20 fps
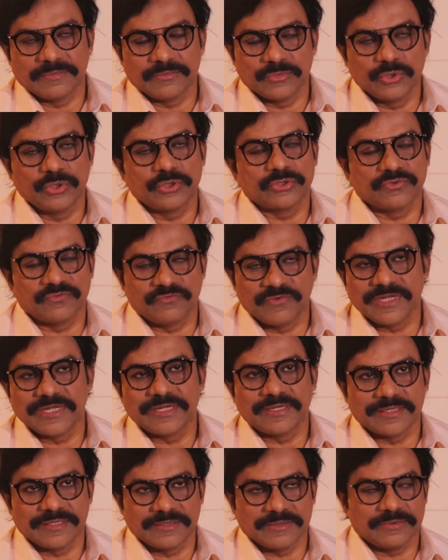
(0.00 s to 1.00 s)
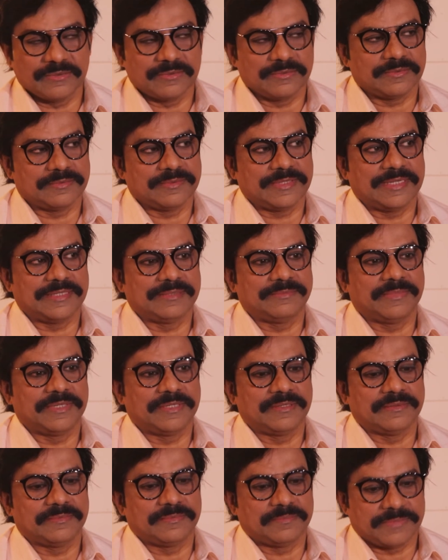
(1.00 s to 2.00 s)
মূলত ফেলেন ও আর বা
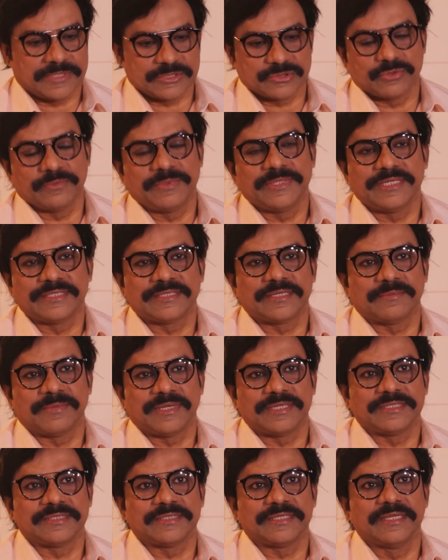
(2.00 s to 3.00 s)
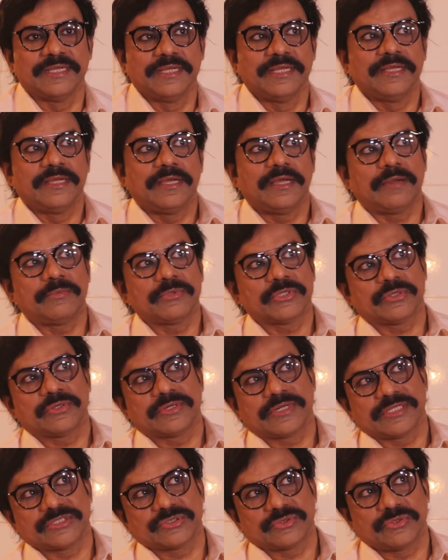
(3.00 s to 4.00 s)
পার্শ্ব অভিনেতারা বানিয়ে দেয় আমরা যখন
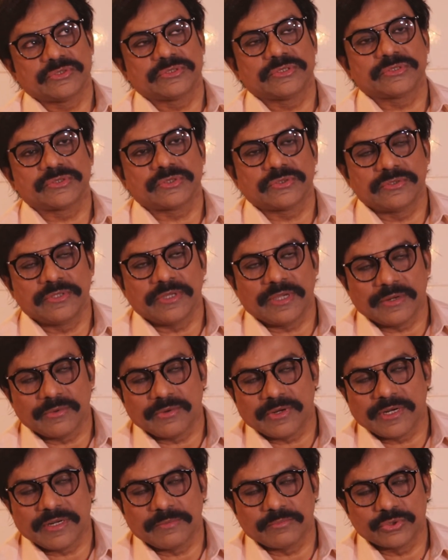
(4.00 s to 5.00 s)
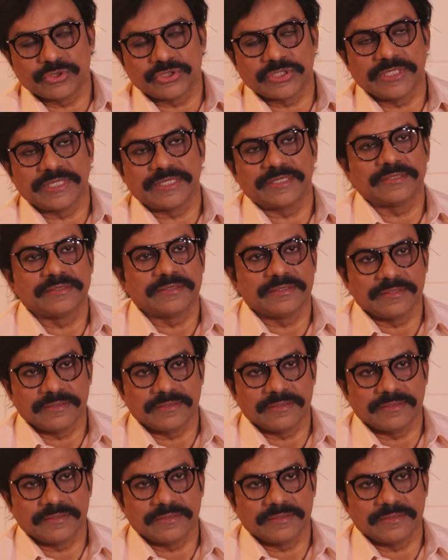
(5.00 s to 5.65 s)
কাজ করেছি শ্রদ্ধে আনোয়ার আপু ছিলেন